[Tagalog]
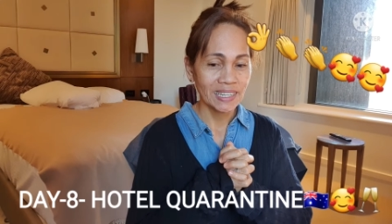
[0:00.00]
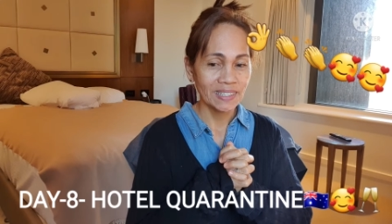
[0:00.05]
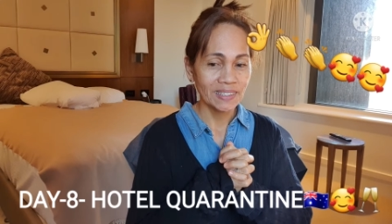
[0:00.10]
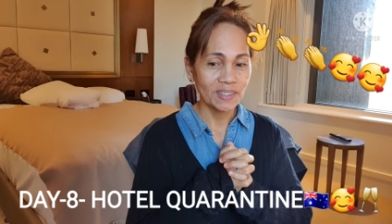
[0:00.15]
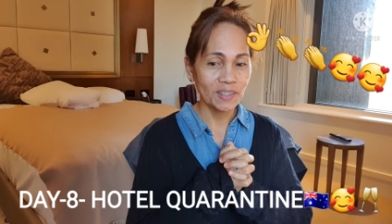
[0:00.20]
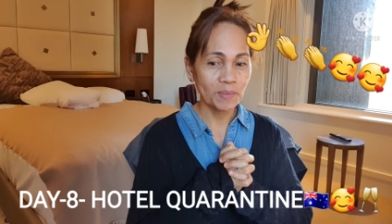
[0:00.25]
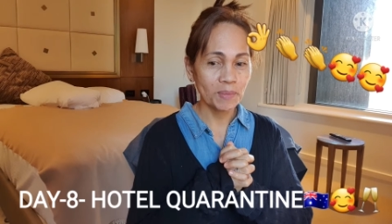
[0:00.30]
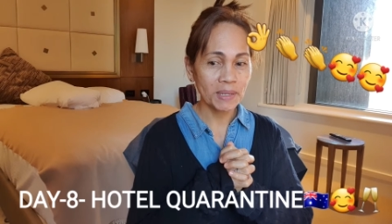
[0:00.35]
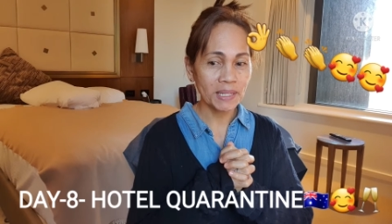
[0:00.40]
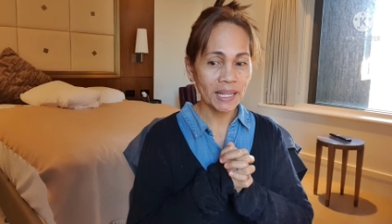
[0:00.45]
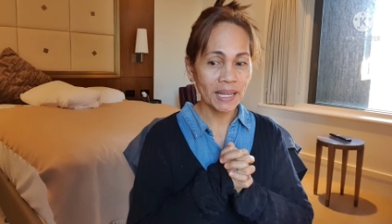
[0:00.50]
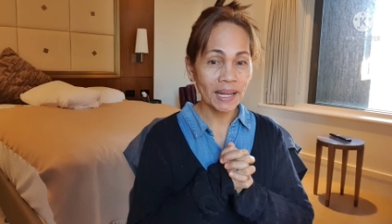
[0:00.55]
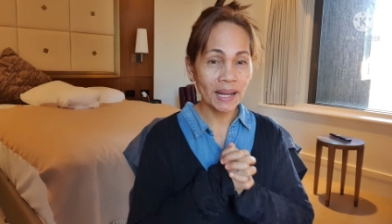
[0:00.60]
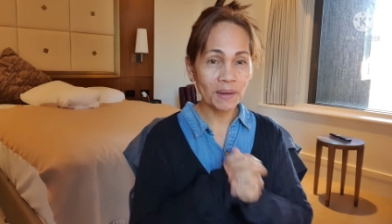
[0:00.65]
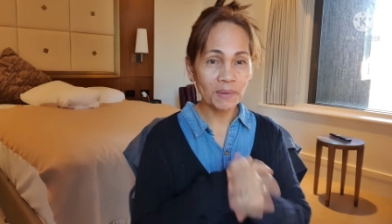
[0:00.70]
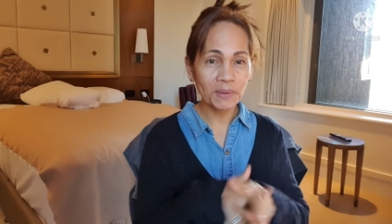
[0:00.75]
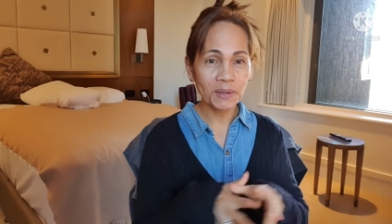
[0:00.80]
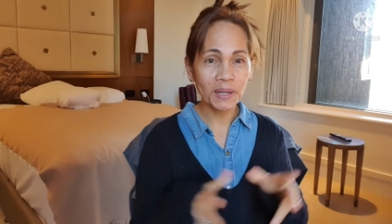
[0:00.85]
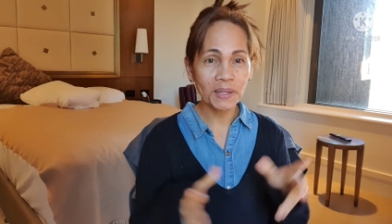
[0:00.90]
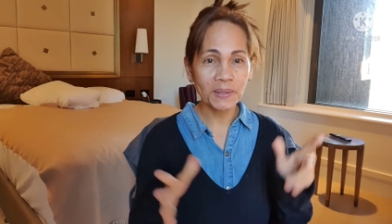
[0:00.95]
dumating
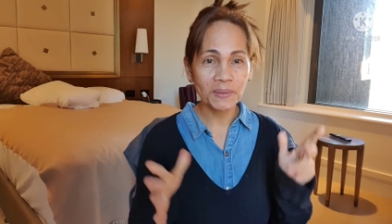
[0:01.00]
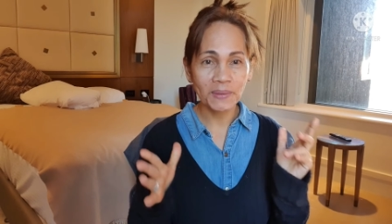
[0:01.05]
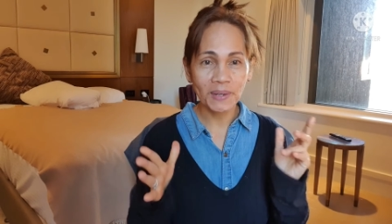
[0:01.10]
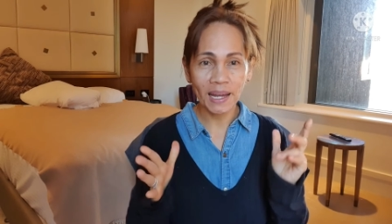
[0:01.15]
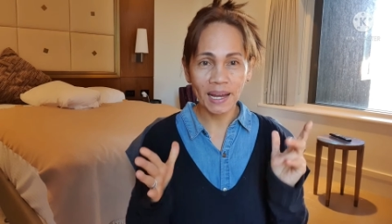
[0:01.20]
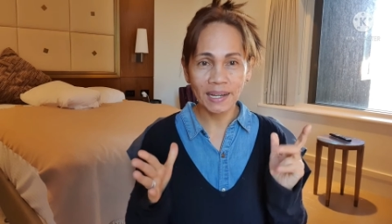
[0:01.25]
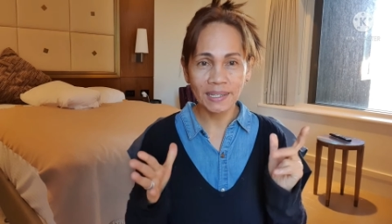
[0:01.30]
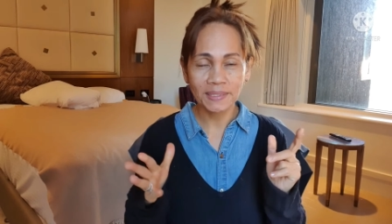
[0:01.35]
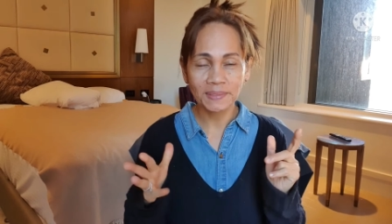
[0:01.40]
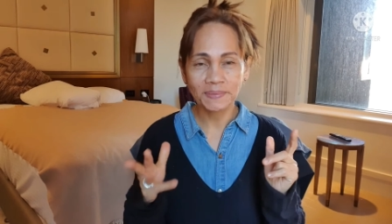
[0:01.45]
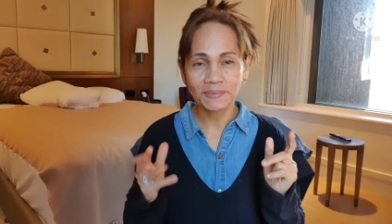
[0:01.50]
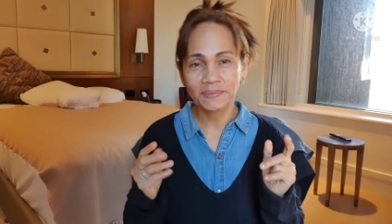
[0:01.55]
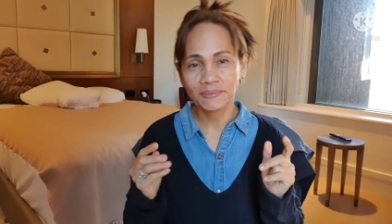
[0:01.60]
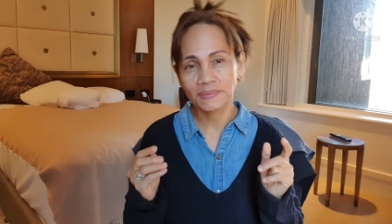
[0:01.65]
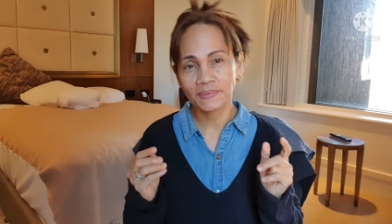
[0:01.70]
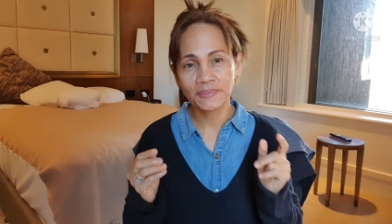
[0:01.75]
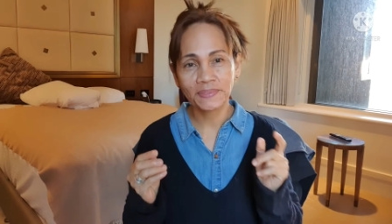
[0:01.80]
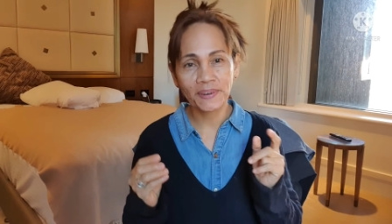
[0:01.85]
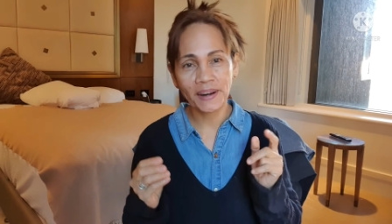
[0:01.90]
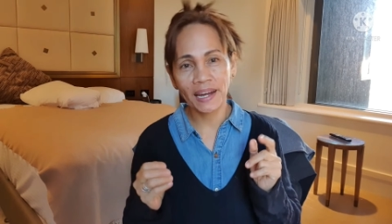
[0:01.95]
ako rito ng
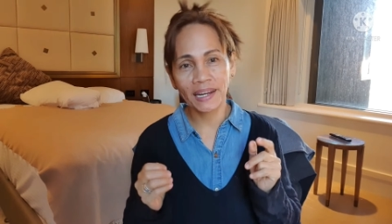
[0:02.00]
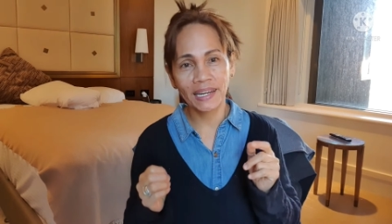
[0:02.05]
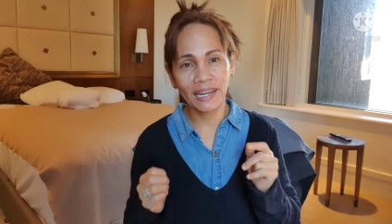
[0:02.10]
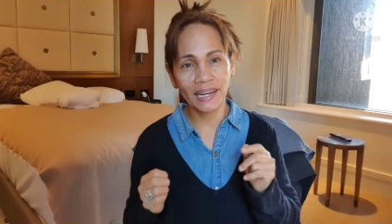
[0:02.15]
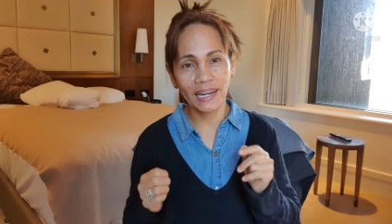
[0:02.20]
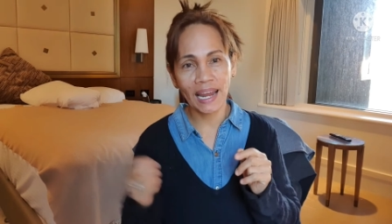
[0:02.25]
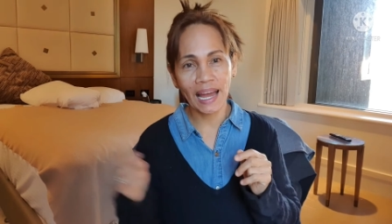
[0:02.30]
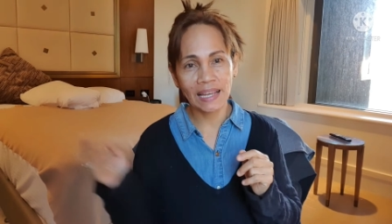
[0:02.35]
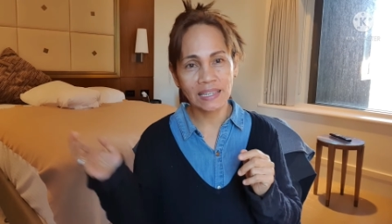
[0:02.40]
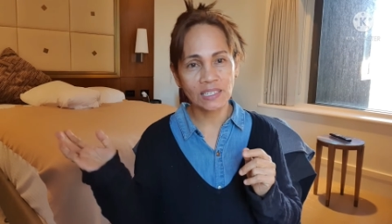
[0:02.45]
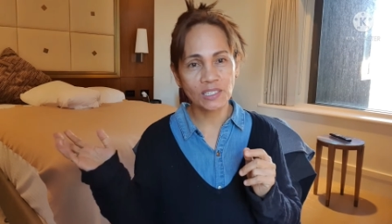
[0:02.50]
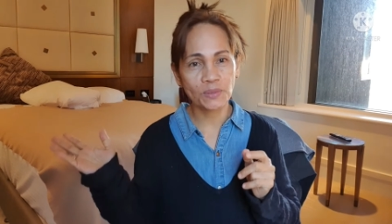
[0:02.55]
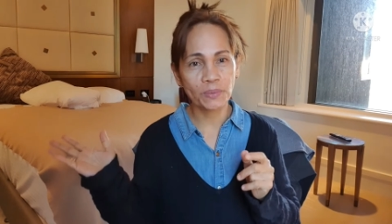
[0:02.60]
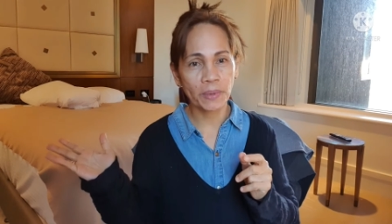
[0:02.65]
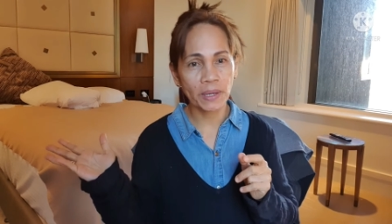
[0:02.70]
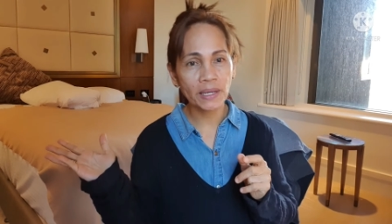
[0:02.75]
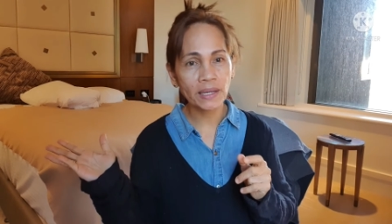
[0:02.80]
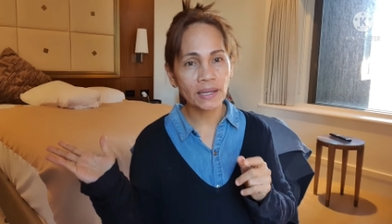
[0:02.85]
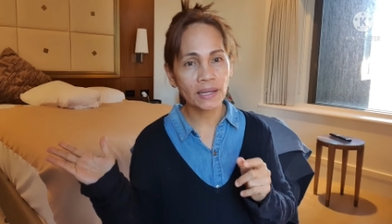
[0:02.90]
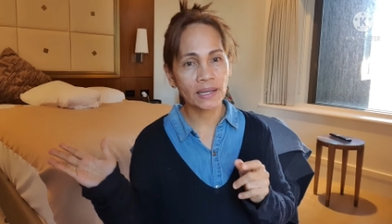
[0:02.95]
Friday last
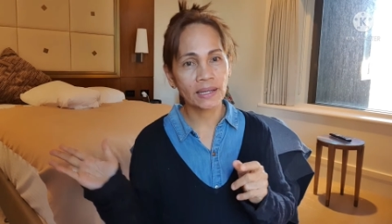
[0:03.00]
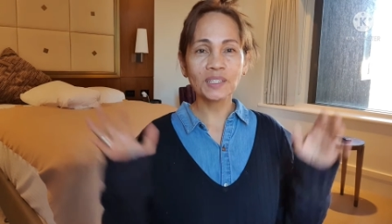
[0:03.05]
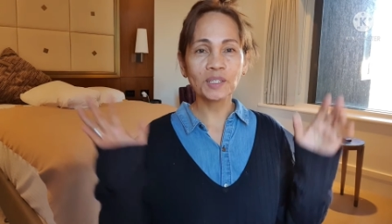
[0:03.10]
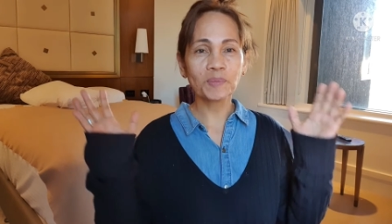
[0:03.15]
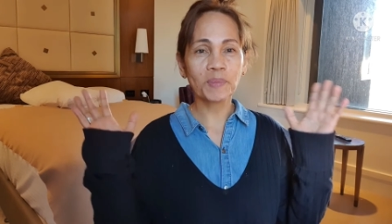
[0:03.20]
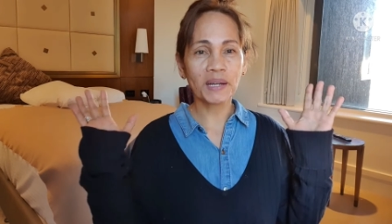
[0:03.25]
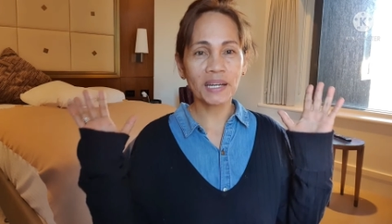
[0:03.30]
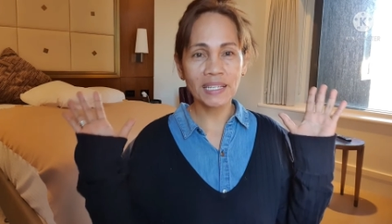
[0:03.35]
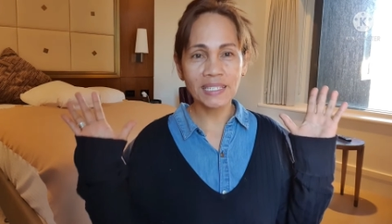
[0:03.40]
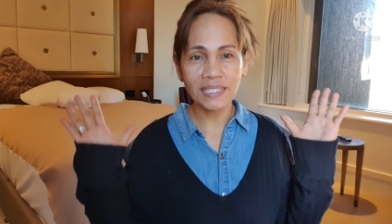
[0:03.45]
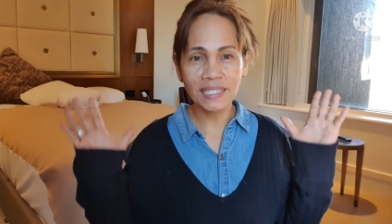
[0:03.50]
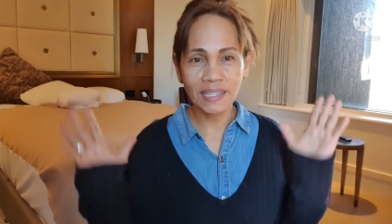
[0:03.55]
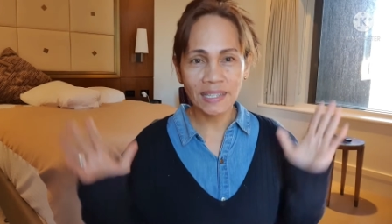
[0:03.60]
week. Pa rin si